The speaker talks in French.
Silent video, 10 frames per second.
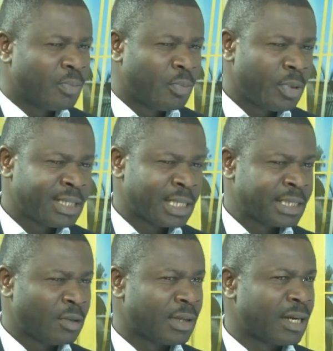Pour les
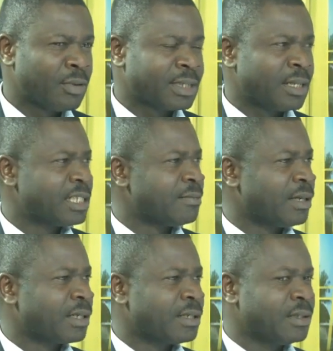enseignants, on a le
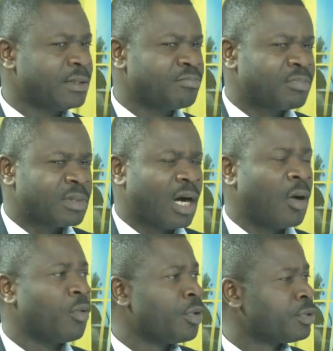sentiment que
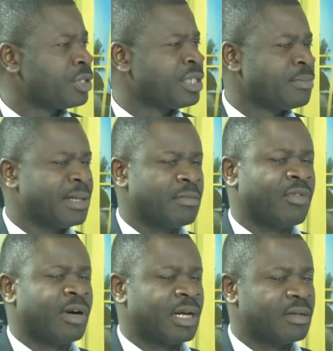en haut, on se dit, ben,
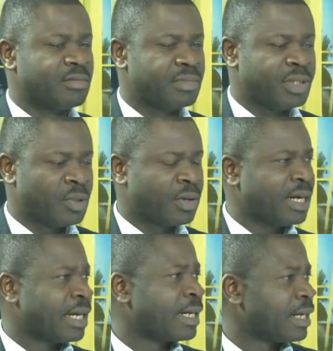voilà, non
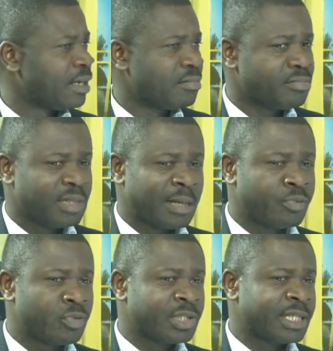que la craie. La
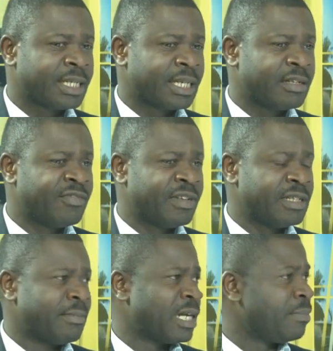poudre de craie ne fait
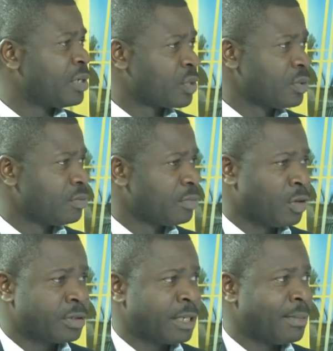de mal à personne,
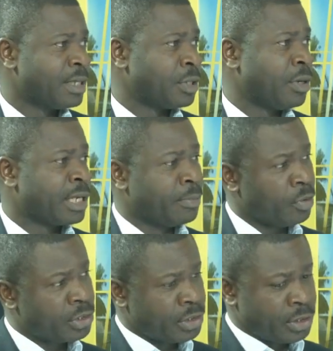contrairement à celui-là qui
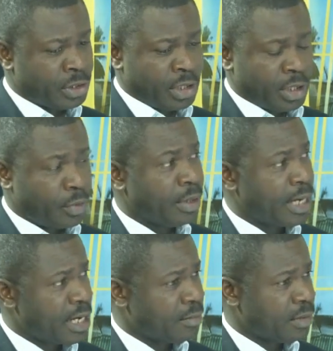porte euh, une
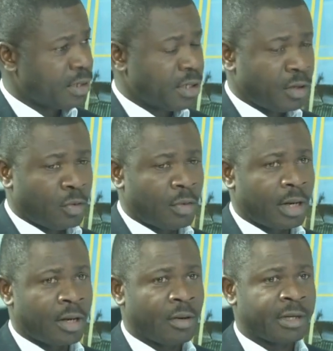arme ou
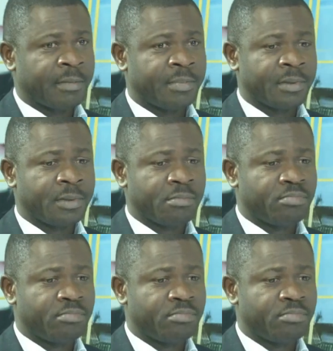encore qui peut